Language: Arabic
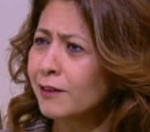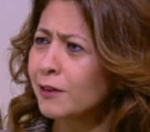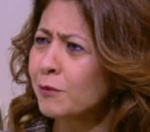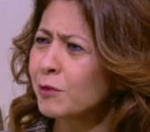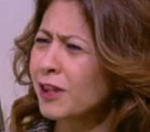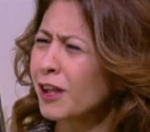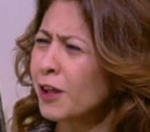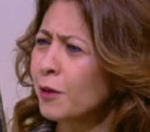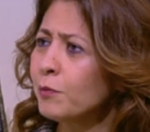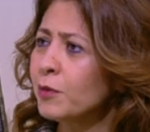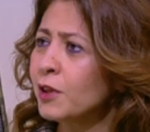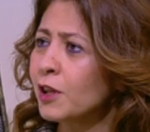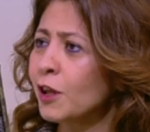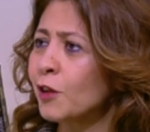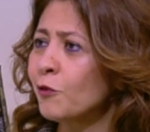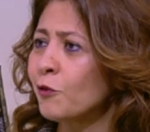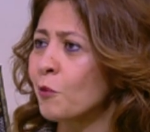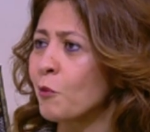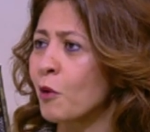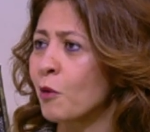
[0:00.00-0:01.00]
بتحبي ايه
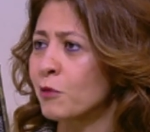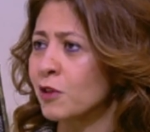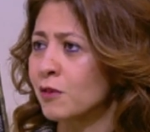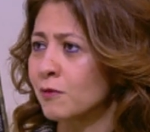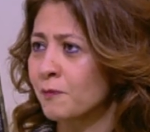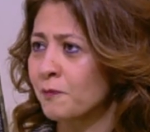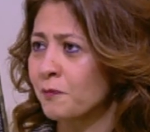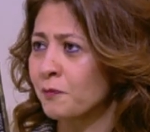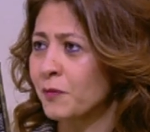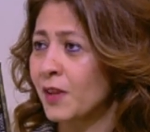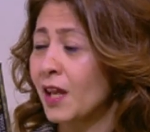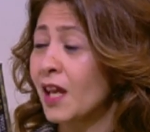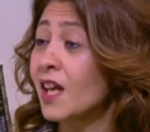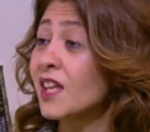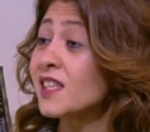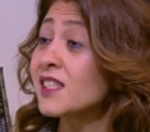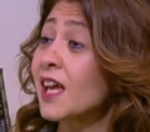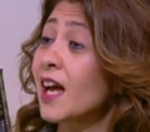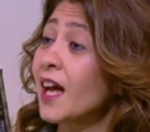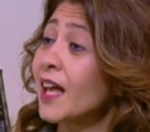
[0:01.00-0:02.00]
في مامي
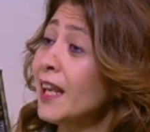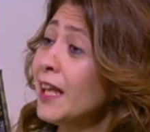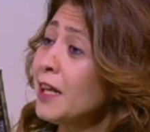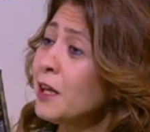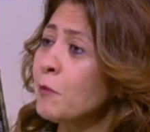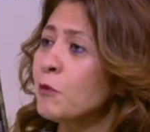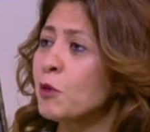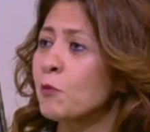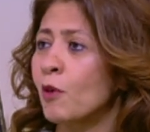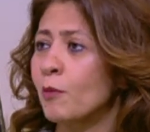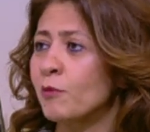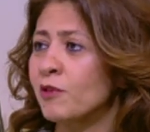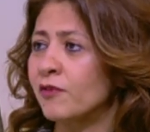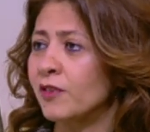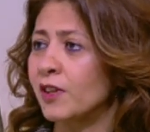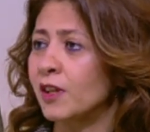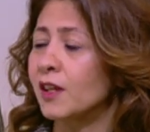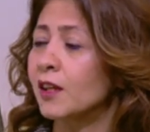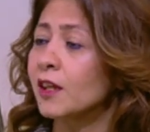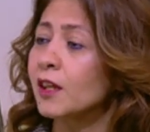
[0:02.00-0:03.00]
زعلانه من مامي في
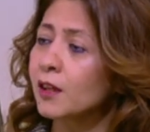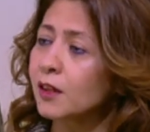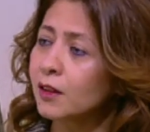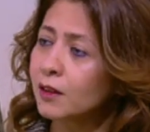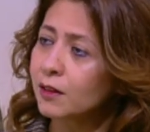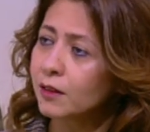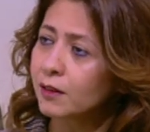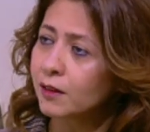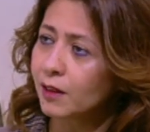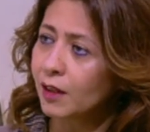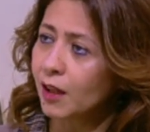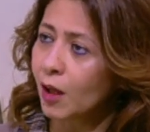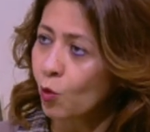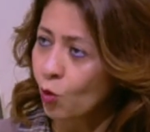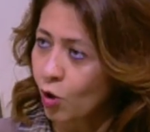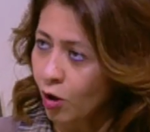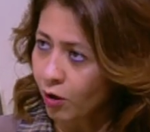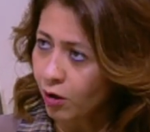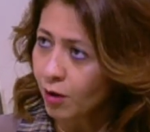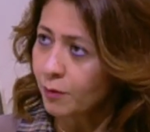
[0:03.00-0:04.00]
ايه لو
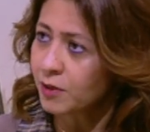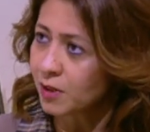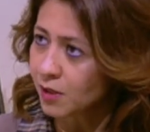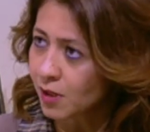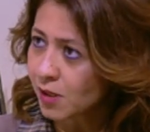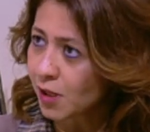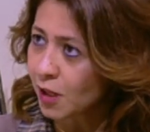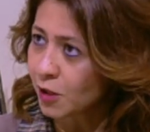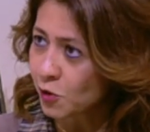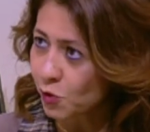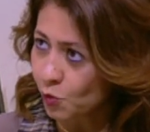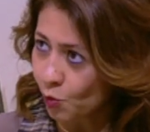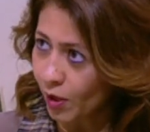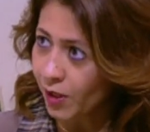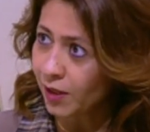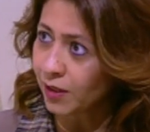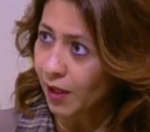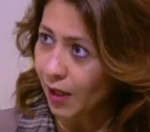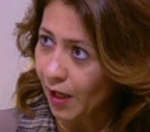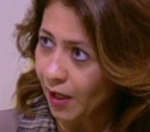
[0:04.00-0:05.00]
جربت تسال
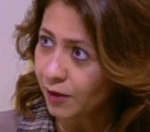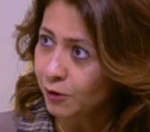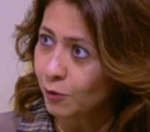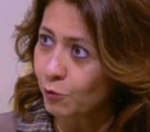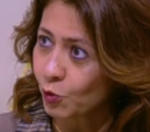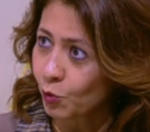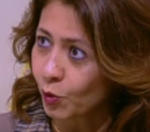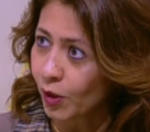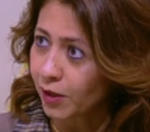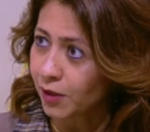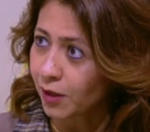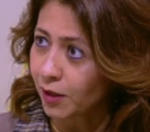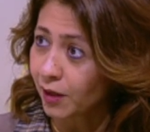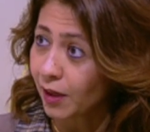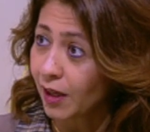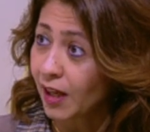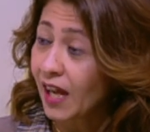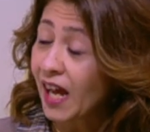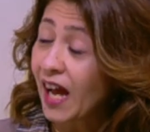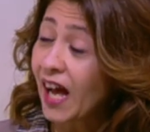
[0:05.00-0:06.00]
السؤال ده لحد من ولادك
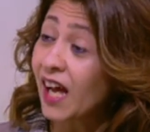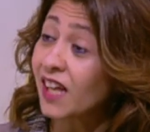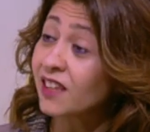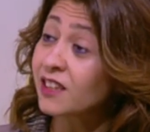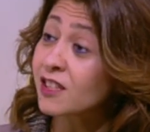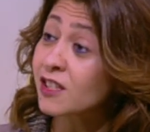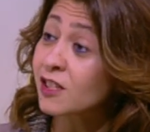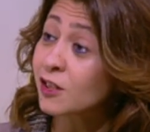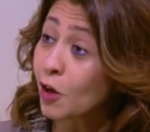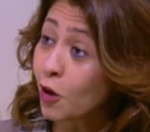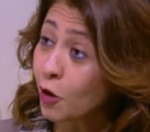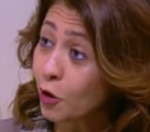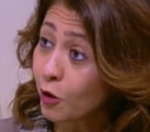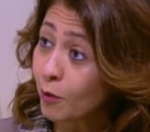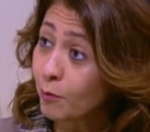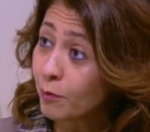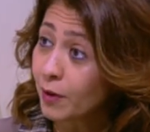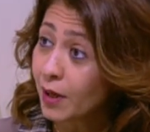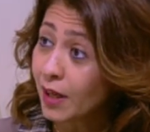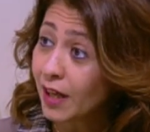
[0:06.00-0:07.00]

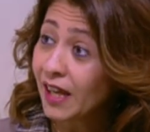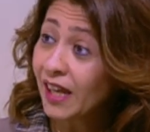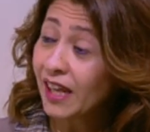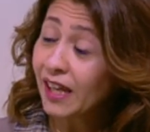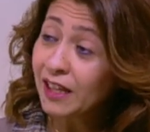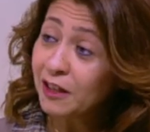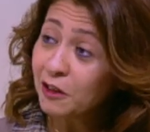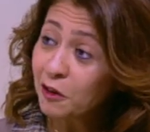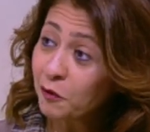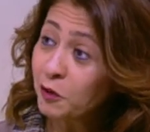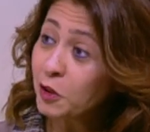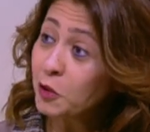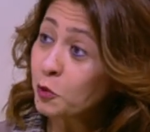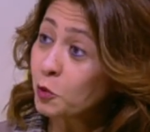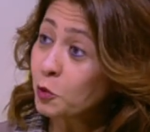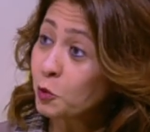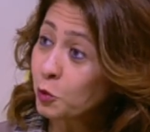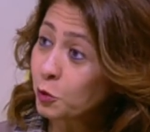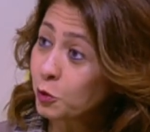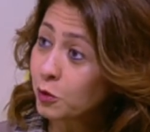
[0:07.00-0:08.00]
هتستغرب ان في
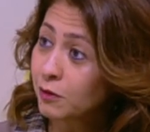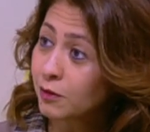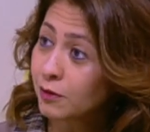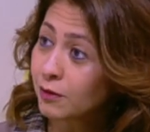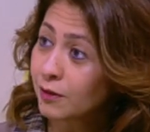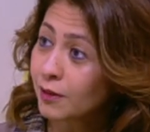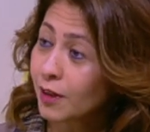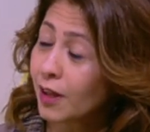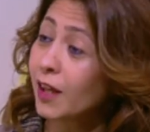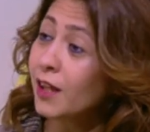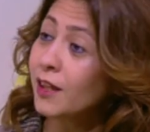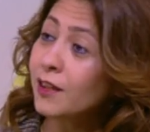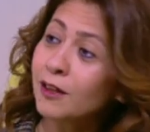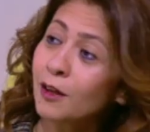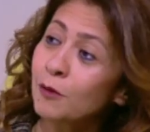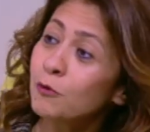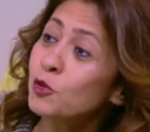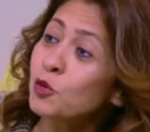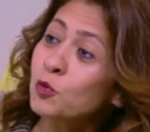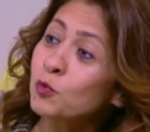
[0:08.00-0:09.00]
ردود انت
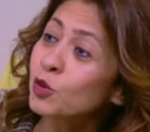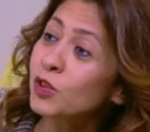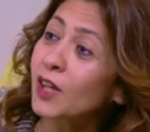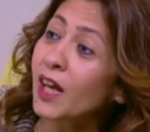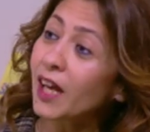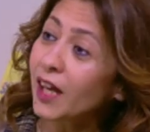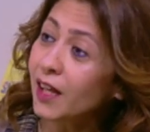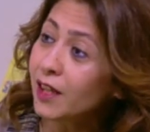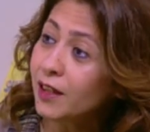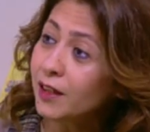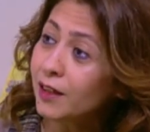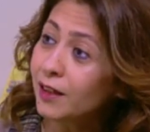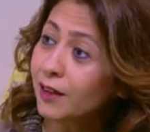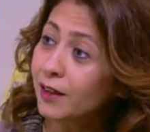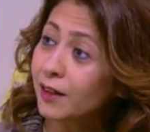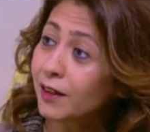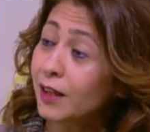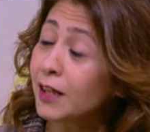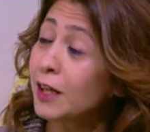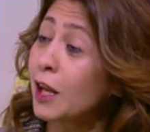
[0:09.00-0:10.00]
مش متخيل
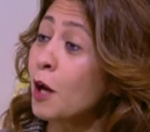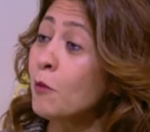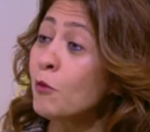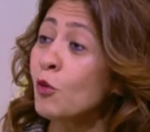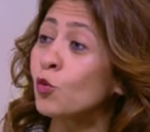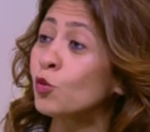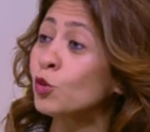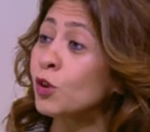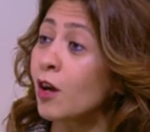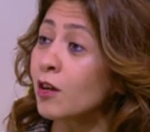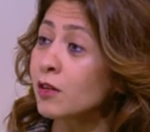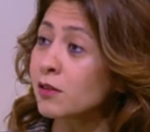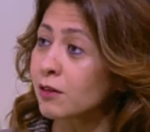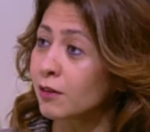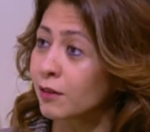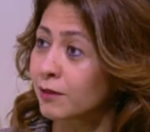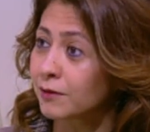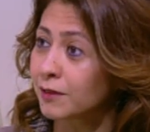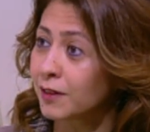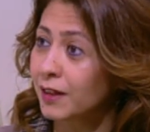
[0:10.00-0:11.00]
انها موجوده
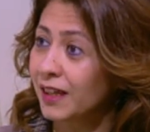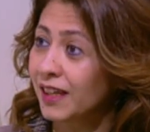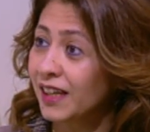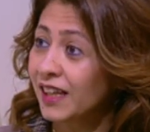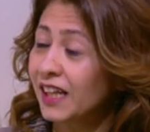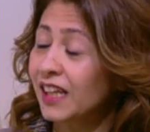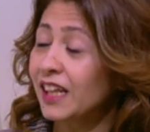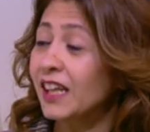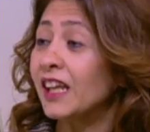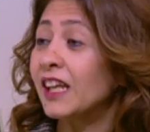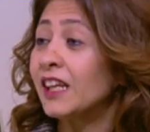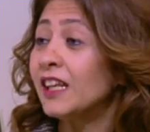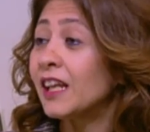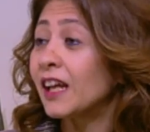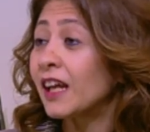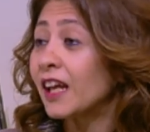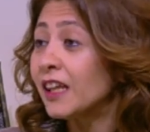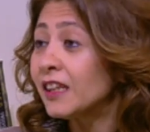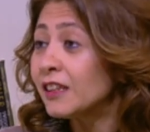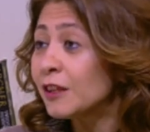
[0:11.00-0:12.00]
اصلا
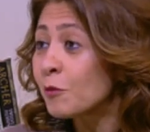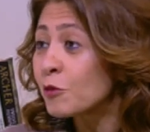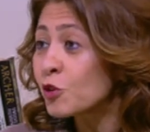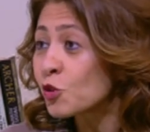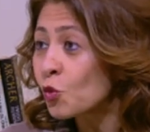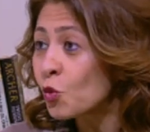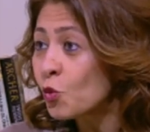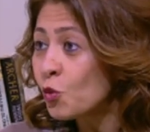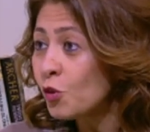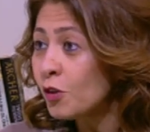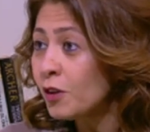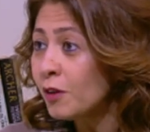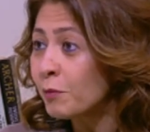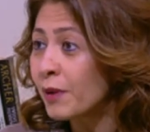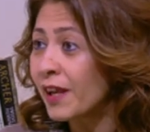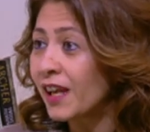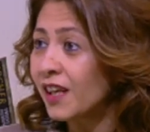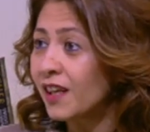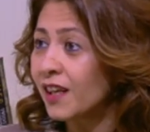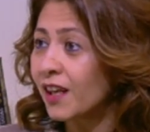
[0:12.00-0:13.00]
لانك انت مشغول
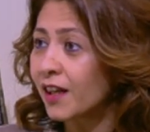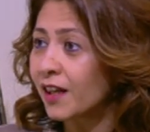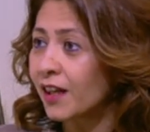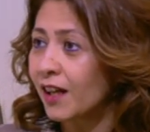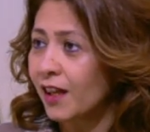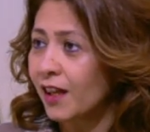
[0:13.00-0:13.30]
بانك